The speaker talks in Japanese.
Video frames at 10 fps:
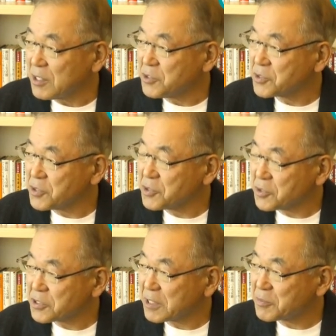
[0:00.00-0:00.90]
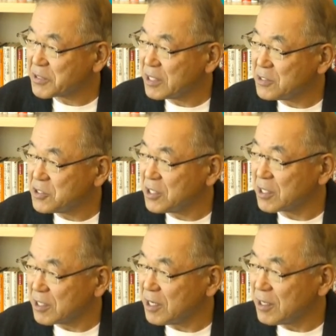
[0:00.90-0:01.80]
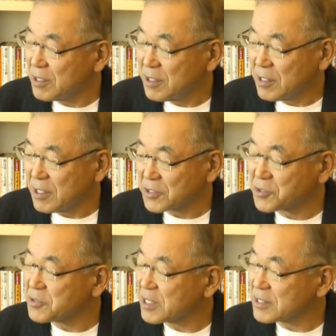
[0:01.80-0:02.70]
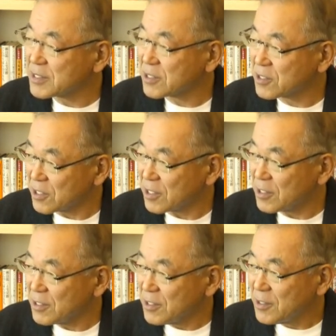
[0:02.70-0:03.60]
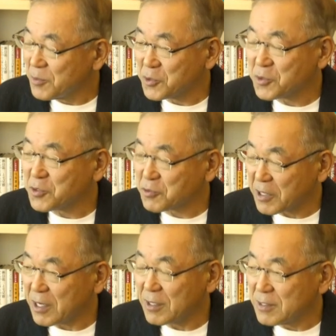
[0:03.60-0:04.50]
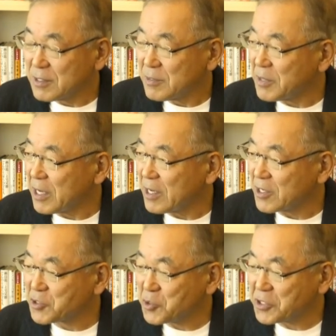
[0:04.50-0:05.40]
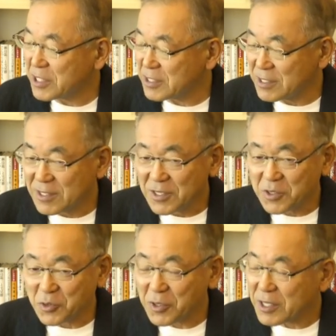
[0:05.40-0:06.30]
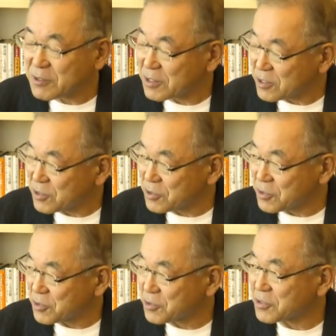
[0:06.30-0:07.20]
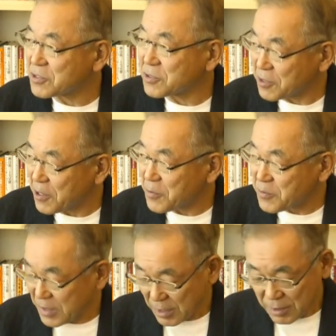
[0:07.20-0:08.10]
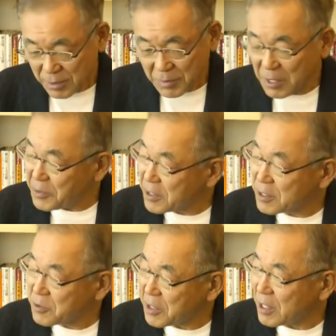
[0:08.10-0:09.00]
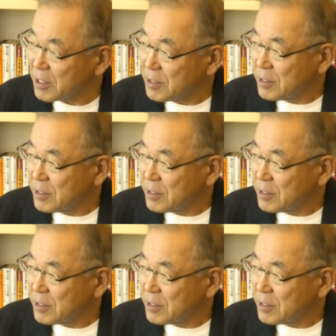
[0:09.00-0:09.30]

輸送のサプライチェーンが寸断されて物事が消費者に届かなくなっているということですよね。アメリカでは